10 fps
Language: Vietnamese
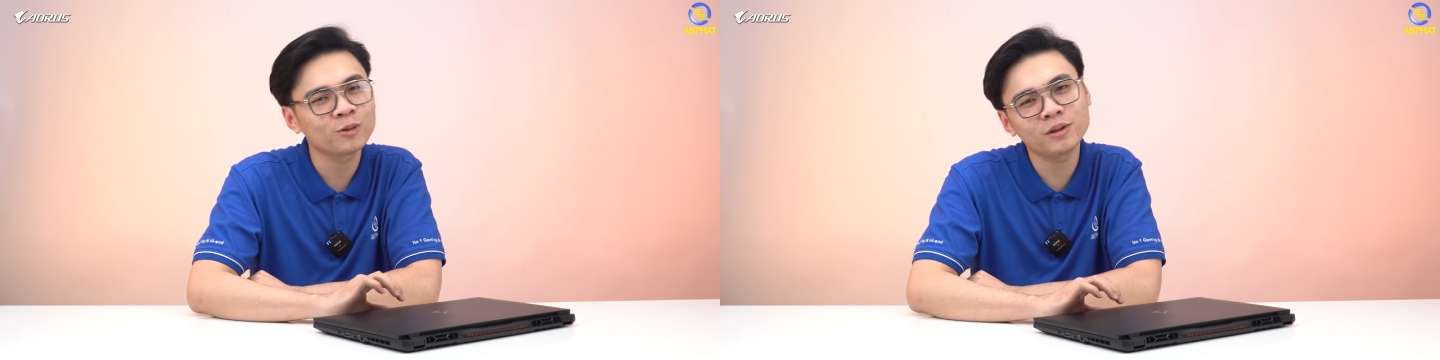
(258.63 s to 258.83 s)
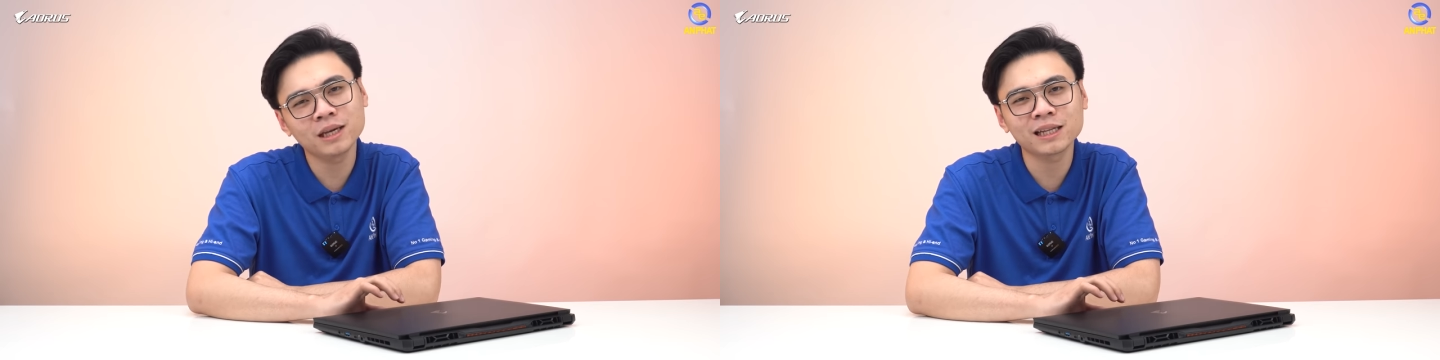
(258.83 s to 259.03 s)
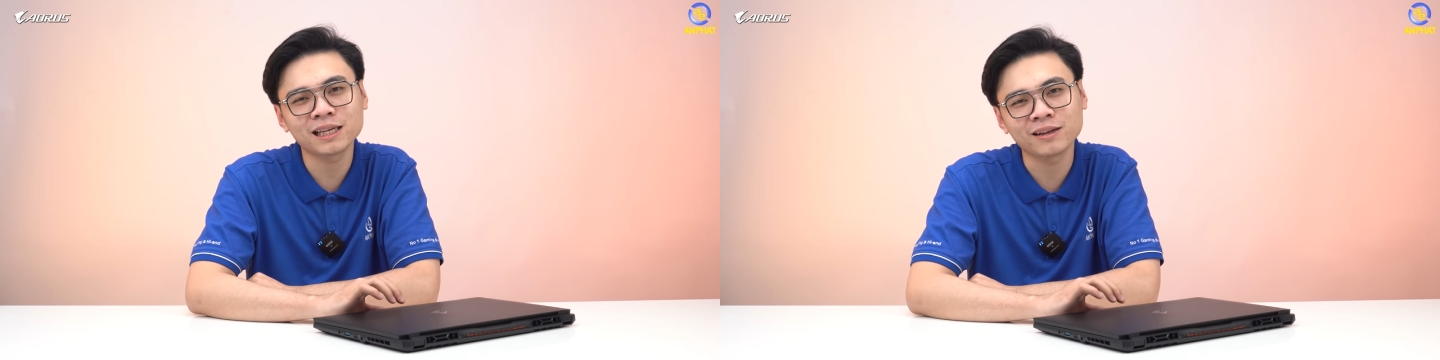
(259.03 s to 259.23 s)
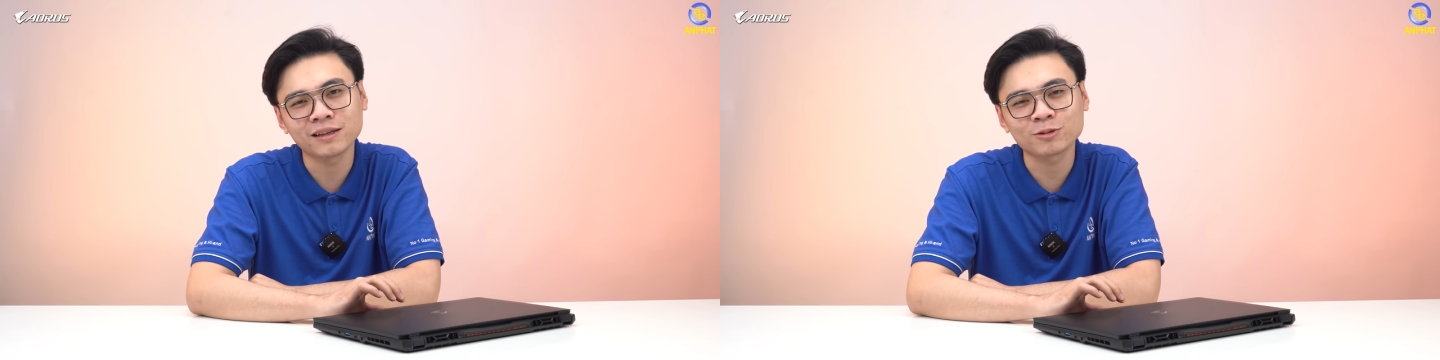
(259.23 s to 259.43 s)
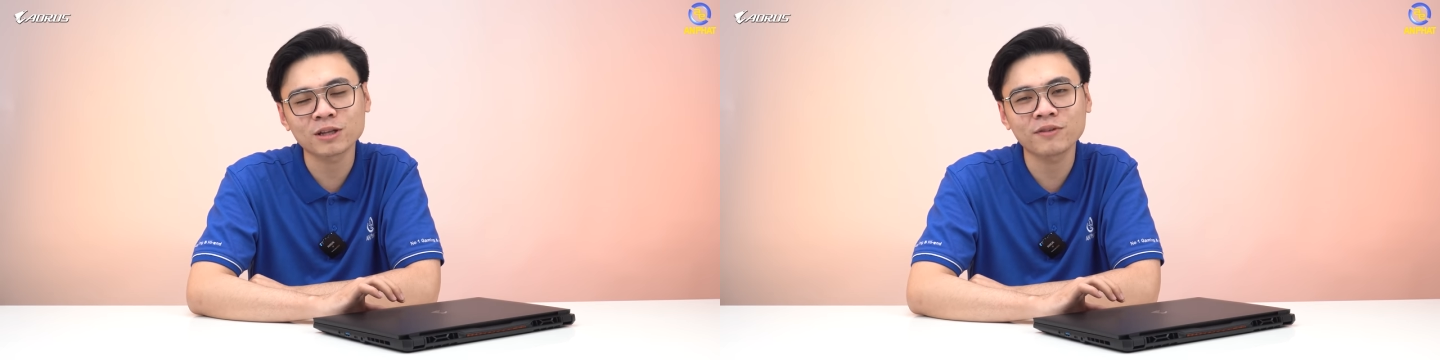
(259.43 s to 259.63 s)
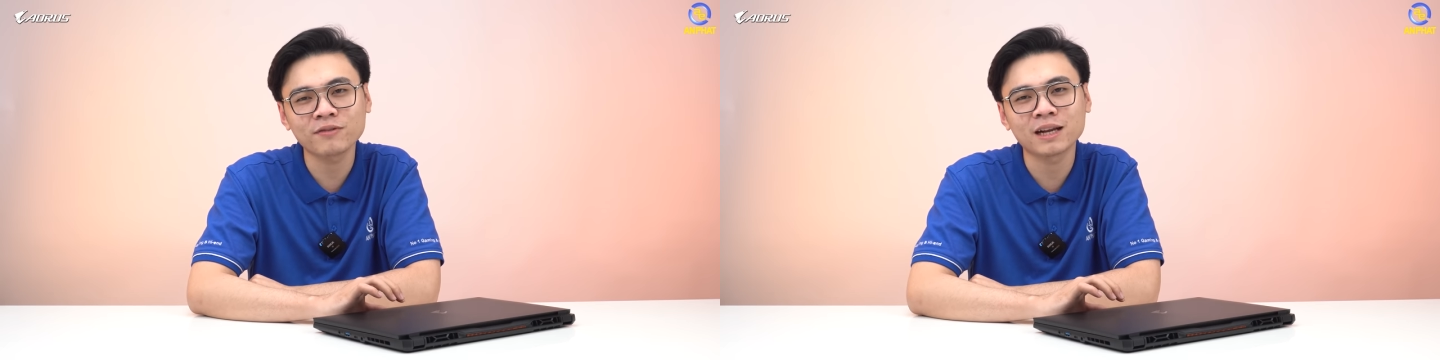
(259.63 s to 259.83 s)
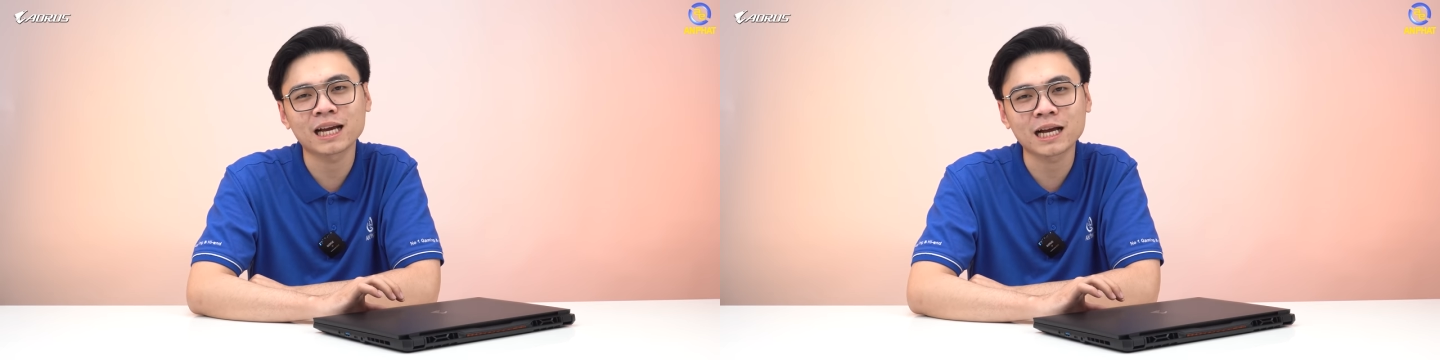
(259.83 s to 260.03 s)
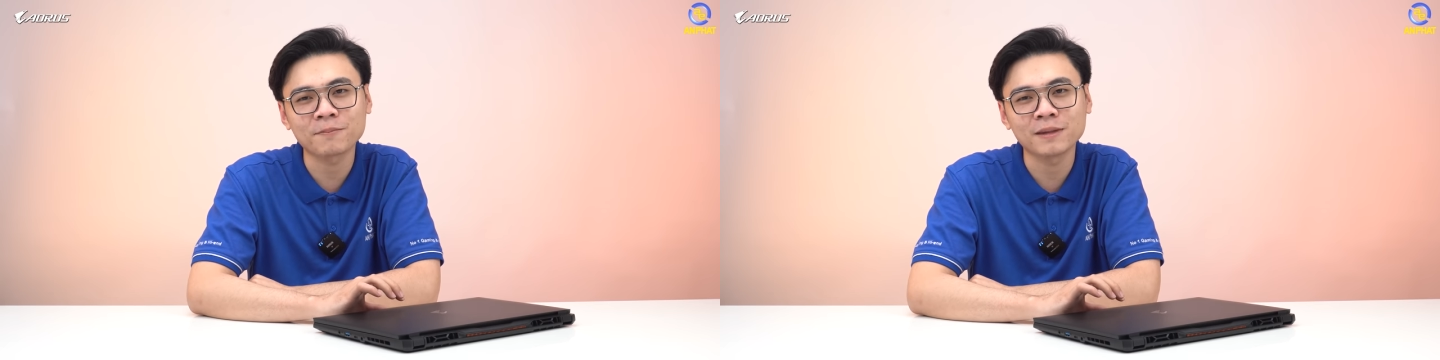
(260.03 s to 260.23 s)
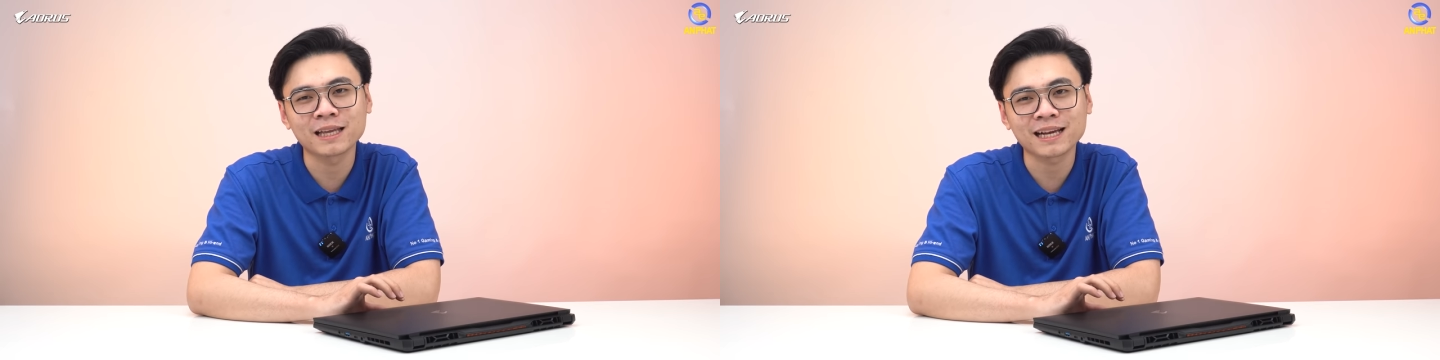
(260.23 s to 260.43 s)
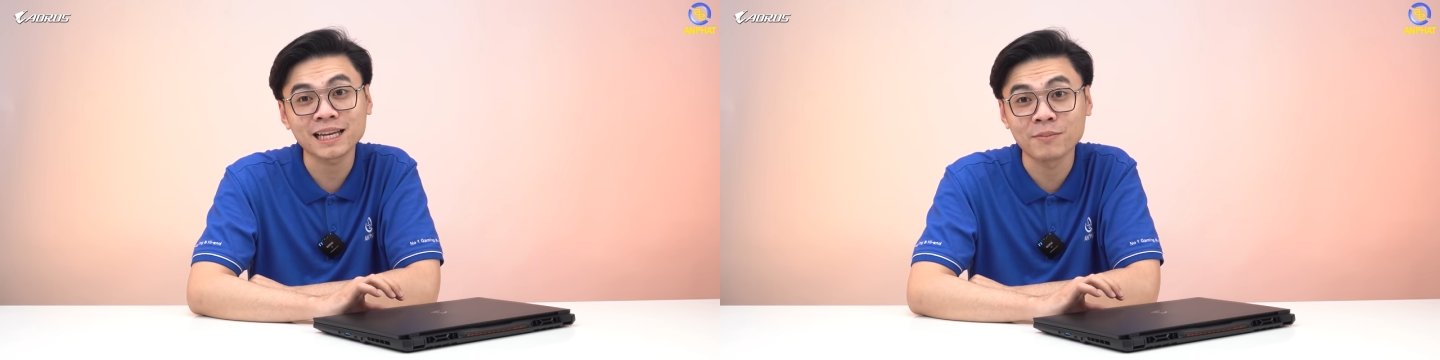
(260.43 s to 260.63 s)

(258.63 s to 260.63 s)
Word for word: Tuy nhiên thì chúng ta vẫn phải đề cập đến cái